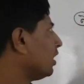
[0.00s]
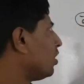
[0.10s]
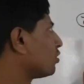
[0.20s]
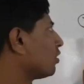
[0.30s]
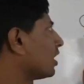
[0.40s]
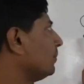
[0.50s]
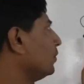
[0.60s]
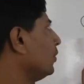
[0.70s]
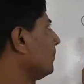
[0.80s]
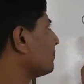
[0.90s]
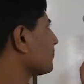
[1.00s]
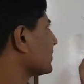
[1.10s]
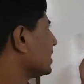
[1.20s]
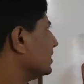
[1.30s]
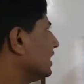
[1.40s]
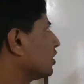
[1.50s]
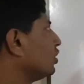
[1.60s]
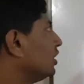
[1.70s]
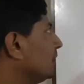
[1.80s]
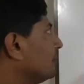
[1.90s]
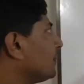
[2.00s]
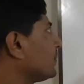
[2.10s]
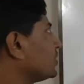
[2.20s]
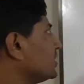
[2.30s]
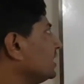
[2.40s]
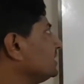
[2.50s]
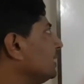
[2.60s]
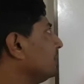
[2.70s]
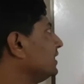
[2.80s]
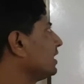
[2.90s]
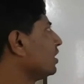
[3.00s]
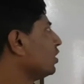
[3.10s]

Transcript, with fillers: অঙ্ক করাবো দেখো নয় নম্বর প্রশ্নে আছে আমাদের